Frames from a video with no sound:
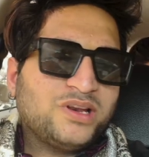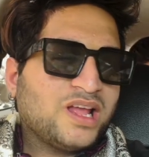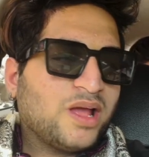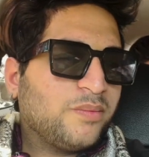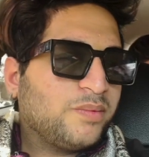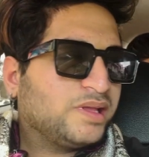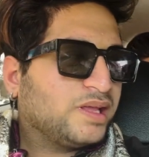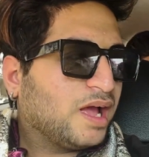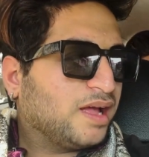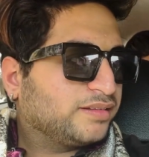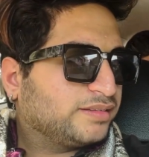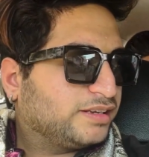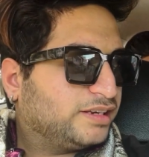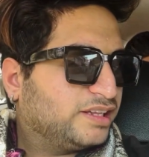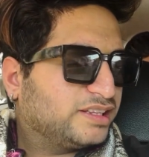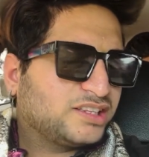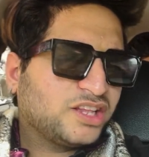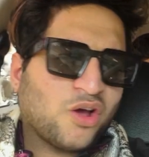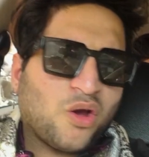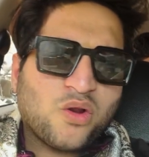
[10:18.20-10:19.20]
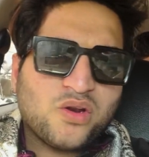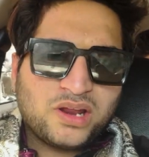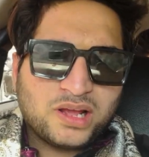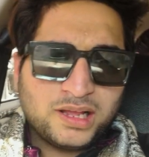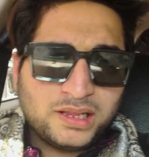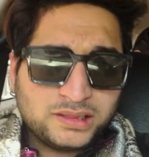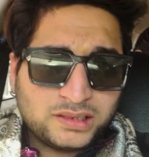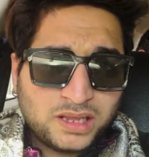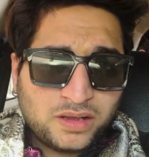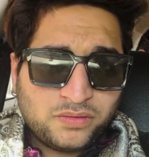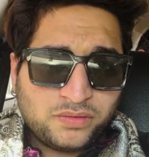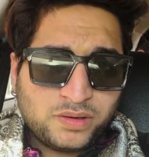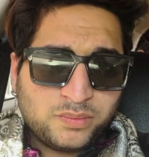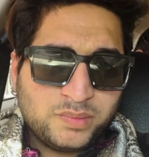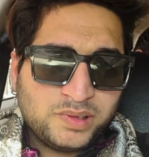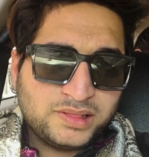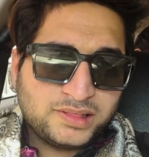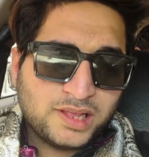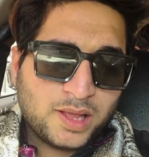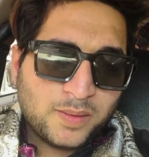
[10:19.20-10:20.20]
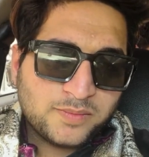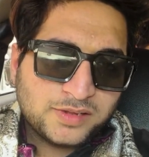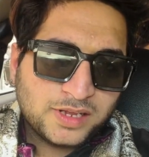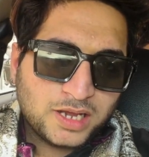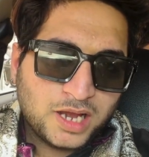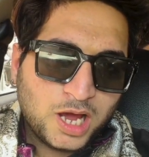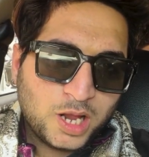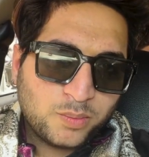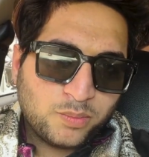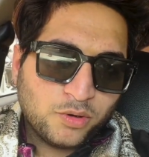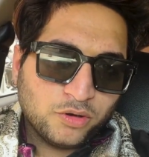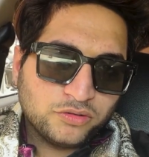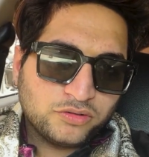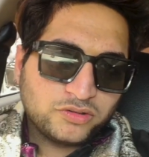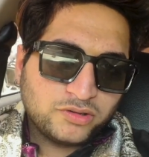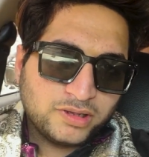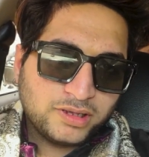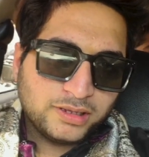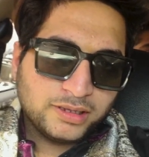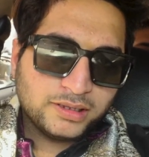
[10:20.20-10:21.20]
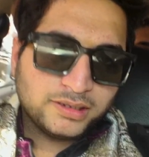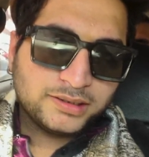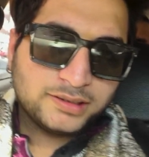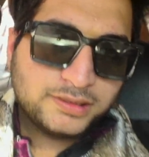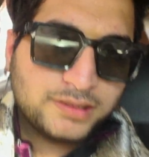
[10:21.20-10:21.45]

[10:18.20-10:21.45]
लिया अभी यहाँ से लेते हैं और निकलते हैं फिर मिलते हैं आपसे घर पहुँचे